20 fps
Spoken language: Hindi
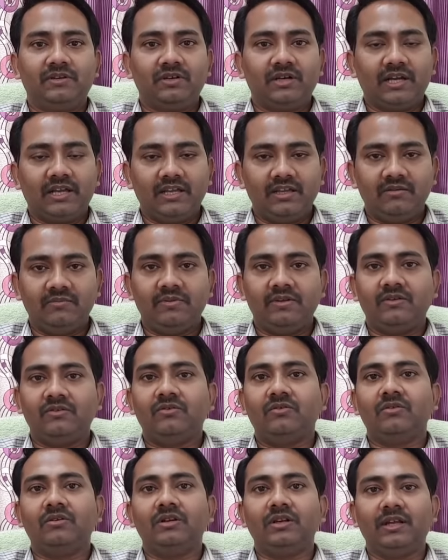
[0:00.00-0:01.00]
कहीं भी
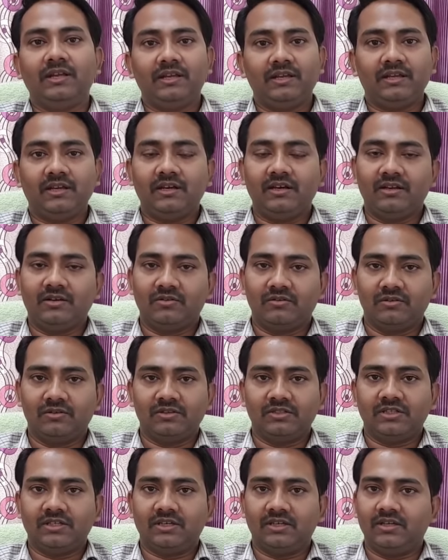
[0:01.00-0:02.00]
कोई नई क्लिनिक
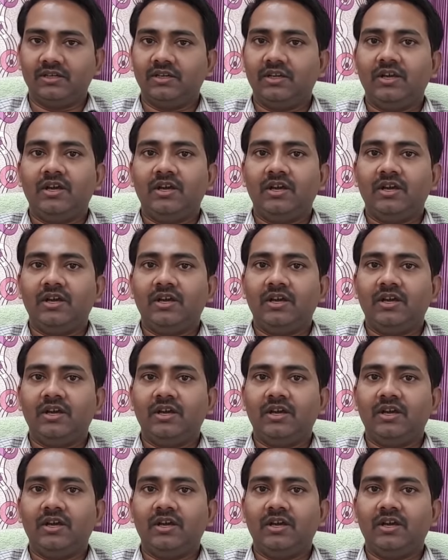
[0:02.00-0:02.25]
खोलते हैं